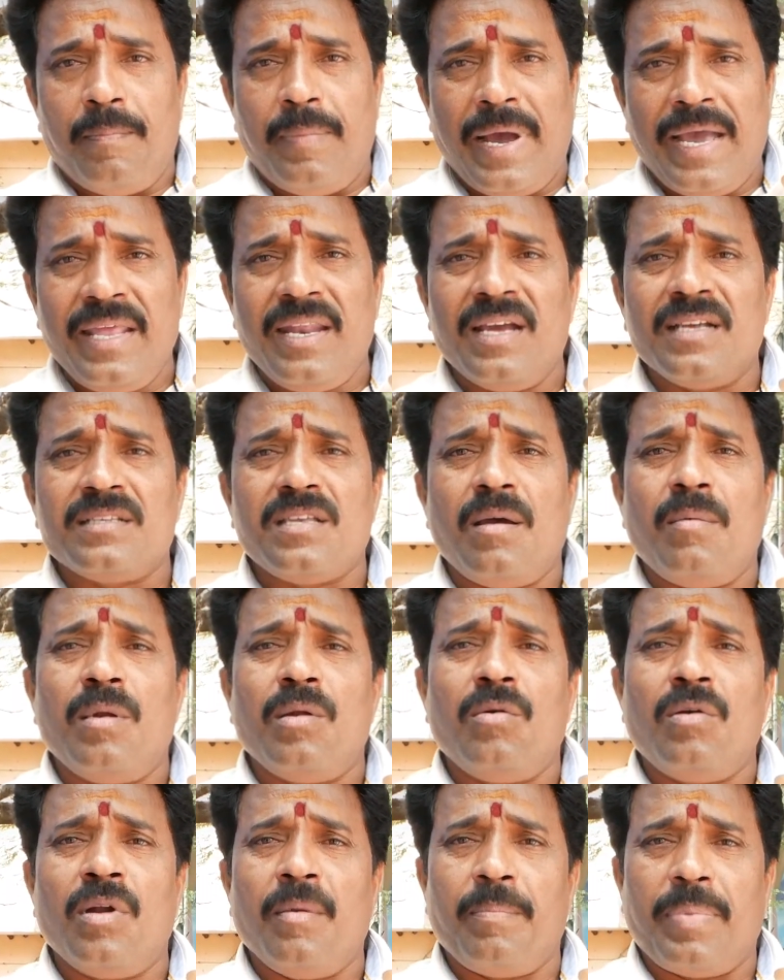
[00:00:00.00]
బహిరంగ
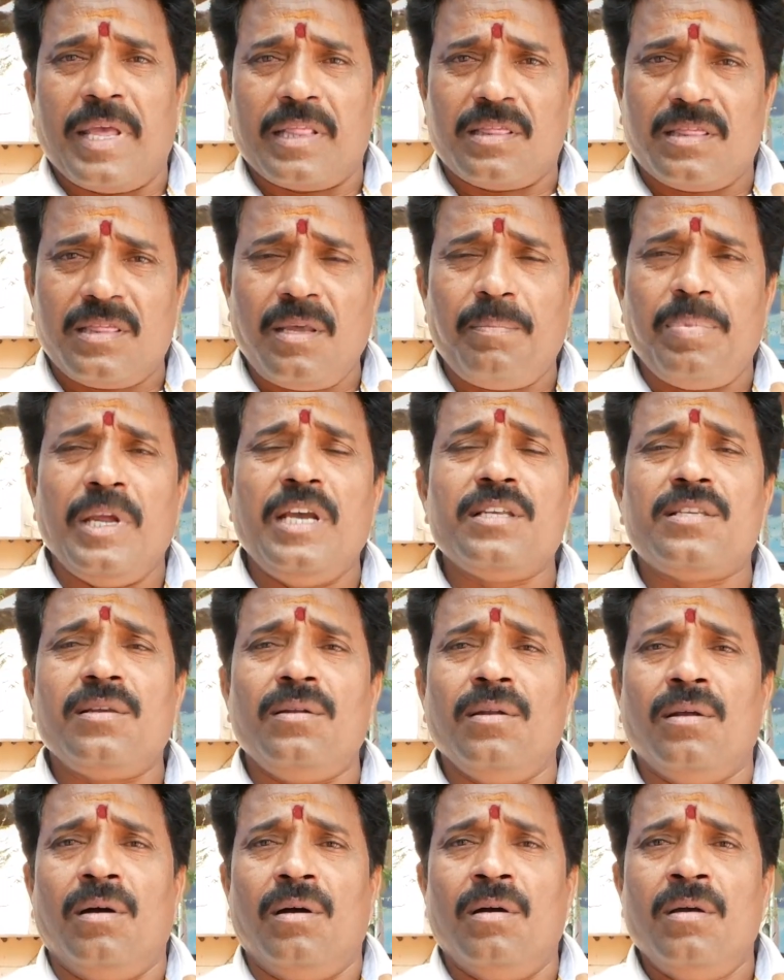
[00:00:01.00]
సభలు కూడా పెద్ద
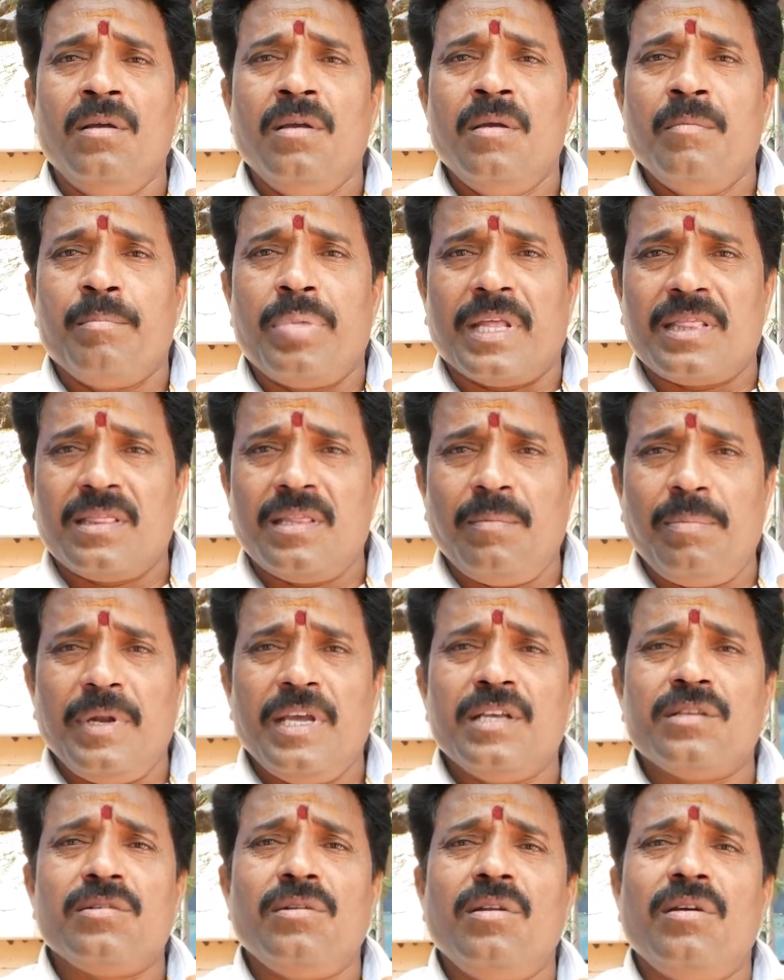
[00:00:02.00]
ప్లేసుల్లో పెద్ద
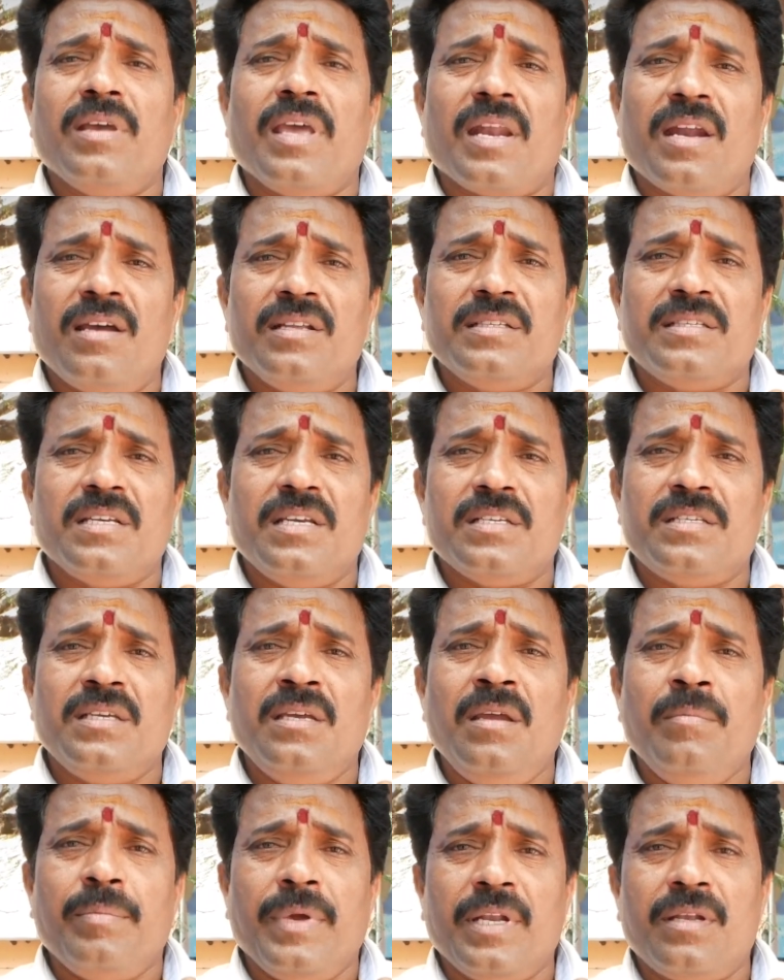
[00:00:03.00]
ప్లేసుల్లో ఎరాన్ చేసి
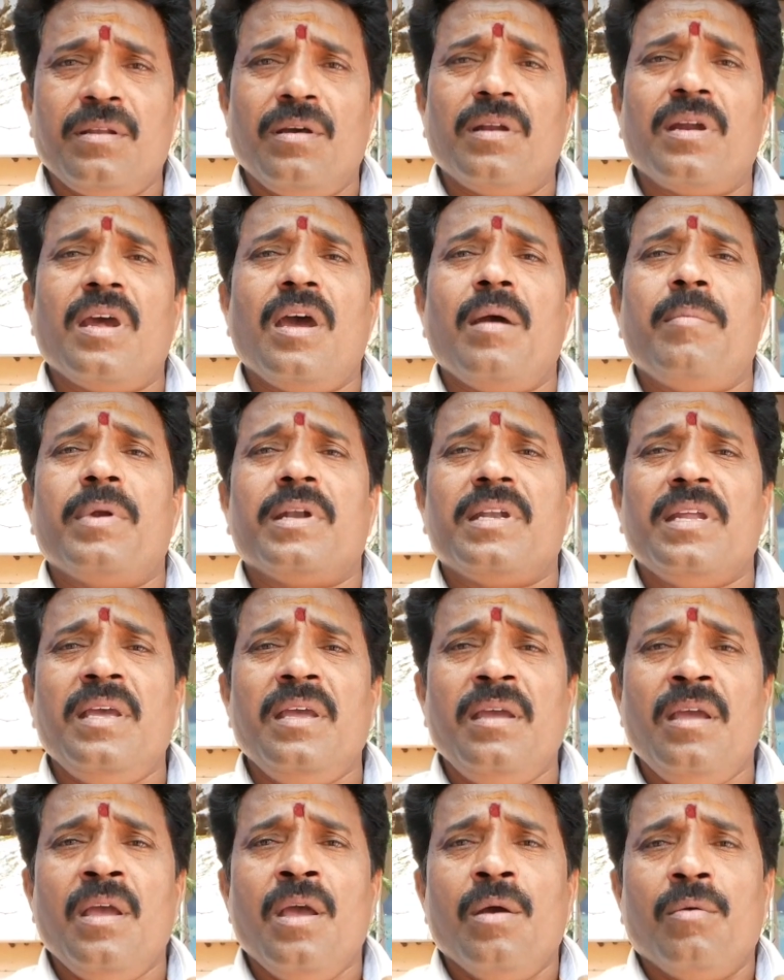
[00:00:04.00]
పెట్టారు కాబట్టే
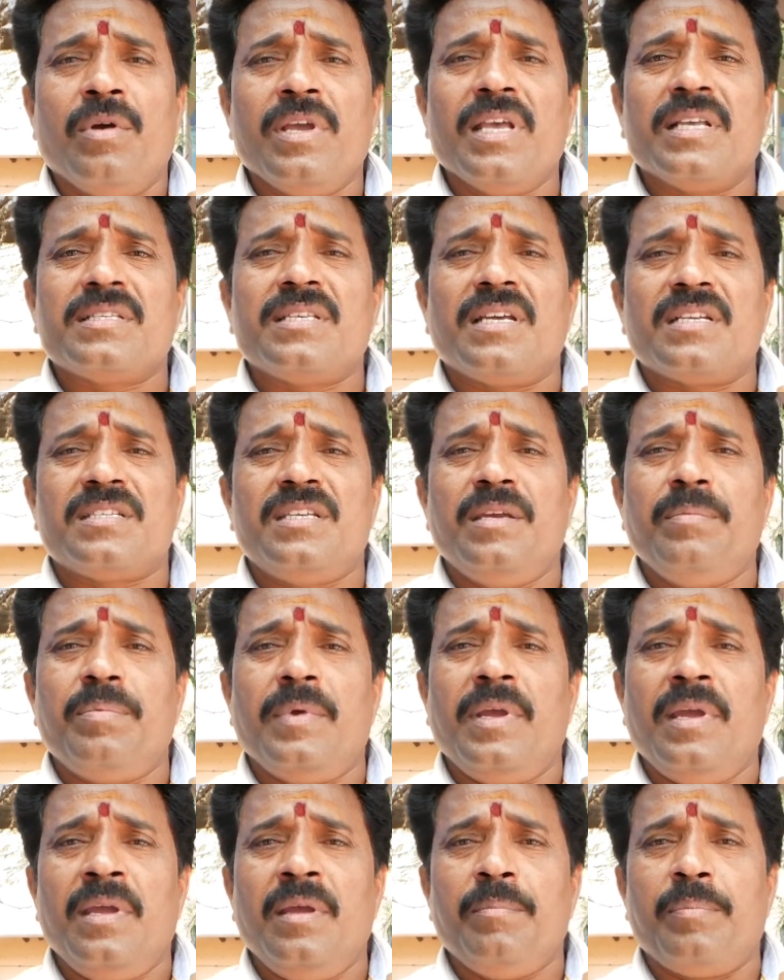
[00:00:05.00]

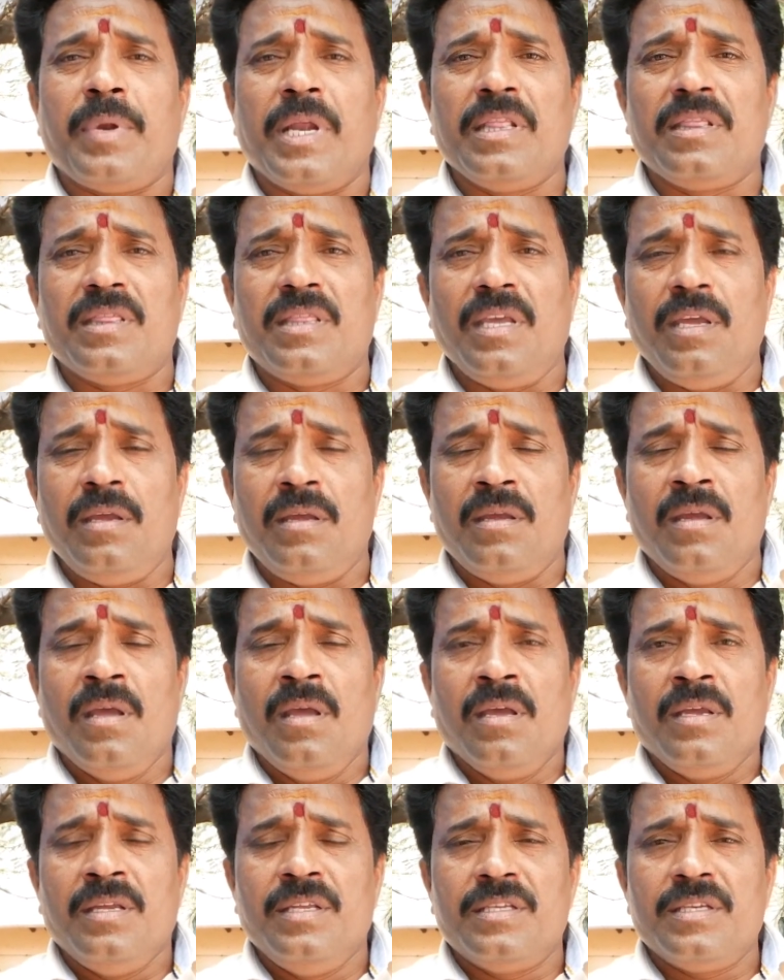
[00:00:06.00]
వైఎస్ఆర్సీపీ ప్రతి
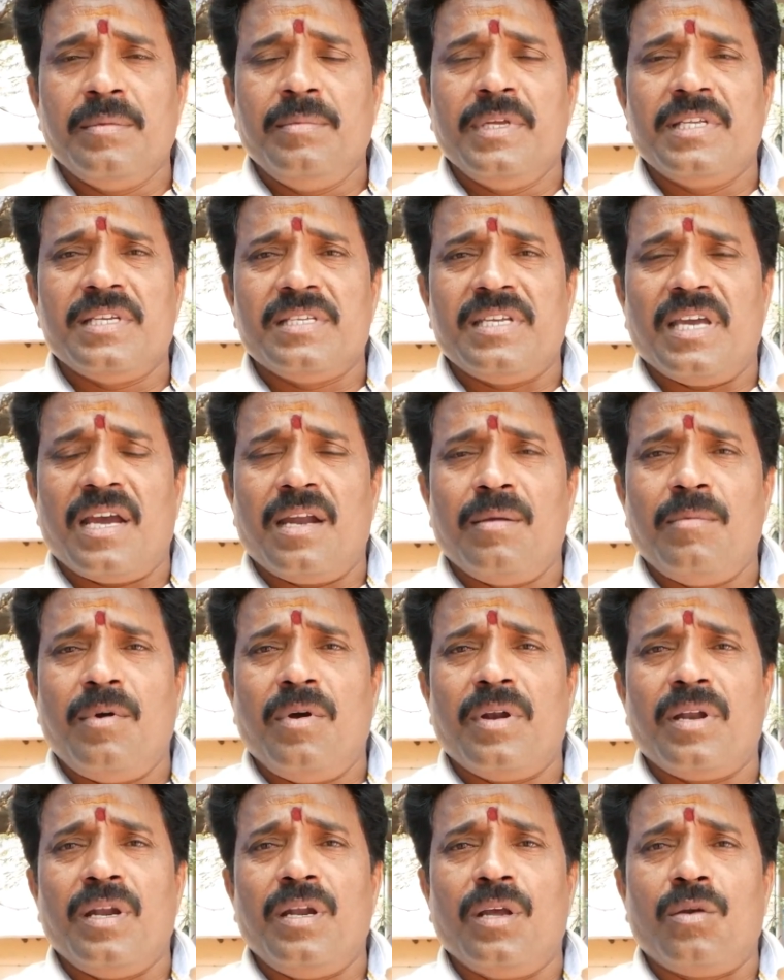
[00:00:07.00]
ఇంచుమించి
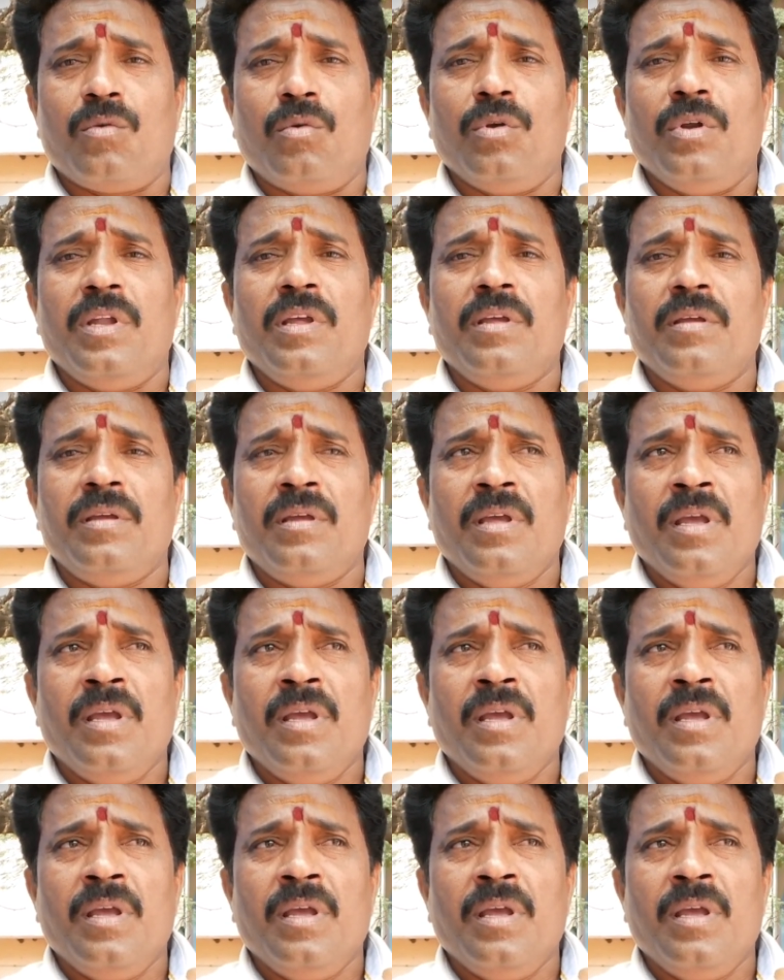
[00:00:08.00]
జగన్మోహన్ రెడ్డి కుండి